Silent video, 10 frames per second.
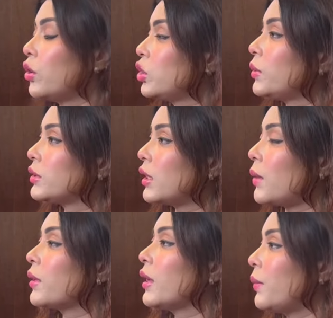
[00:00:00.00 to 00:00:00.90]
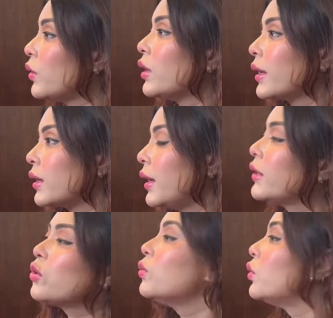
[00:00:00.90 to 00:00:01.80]
হয়তো বা তারা আমাকে ভালো লাগে না
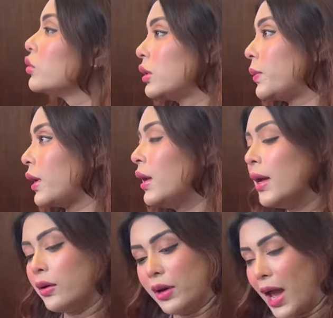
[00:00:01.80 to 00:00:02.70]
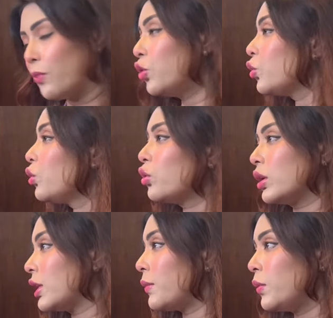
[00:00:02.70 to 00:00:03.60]
এরকমও হতে পারে কারণ এমন কোনো
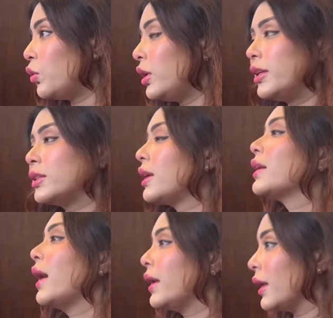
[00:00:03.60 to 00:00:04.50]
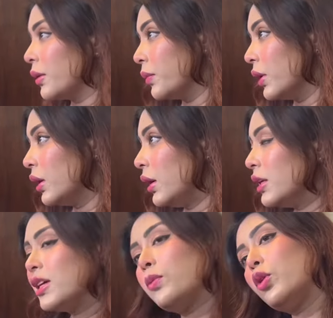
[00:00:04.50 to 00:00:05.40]
কথা আমি বলিনি যে তার গায়ে লাগবে
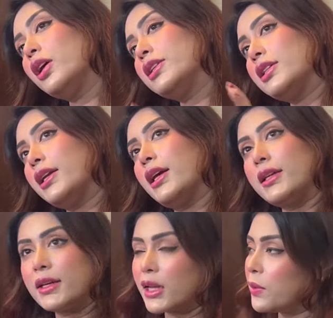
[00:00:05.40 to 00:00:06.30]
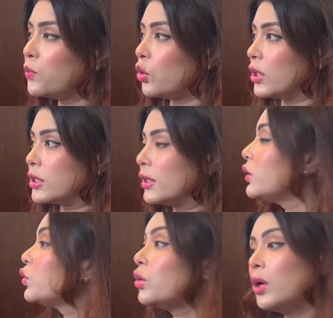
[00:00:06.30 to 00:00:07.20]
সে বলেছে যে এটা এটা এটা আমি বলেছি
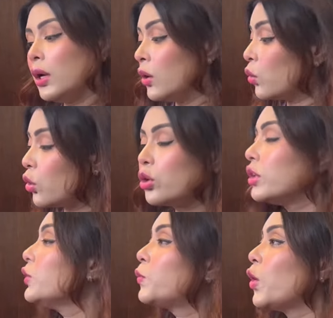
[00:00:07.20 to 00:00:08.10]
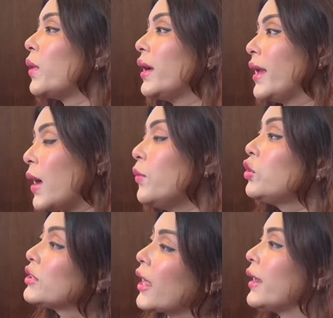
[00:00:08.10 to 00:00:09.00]
কিন্তু কোনো কিন্তু প্রমাণ নেই আমি
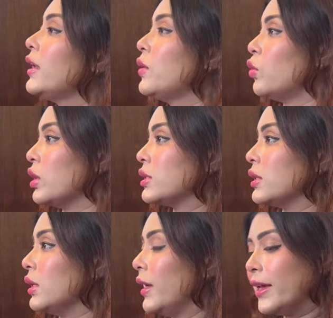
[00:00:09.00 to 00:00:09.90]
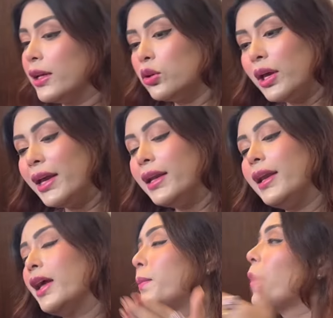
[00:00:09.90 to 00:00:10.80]
ওটা তাকে নিয়ে বলেছি এটা কিন্তু
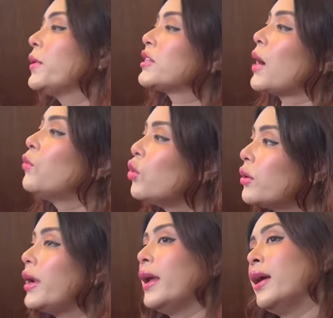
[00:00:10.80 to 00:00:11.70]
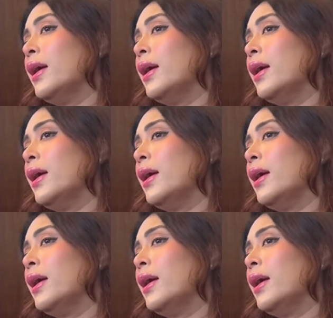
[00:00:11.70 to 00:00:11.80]
ইনডিরেক্ট ভাবে সামগ্রিক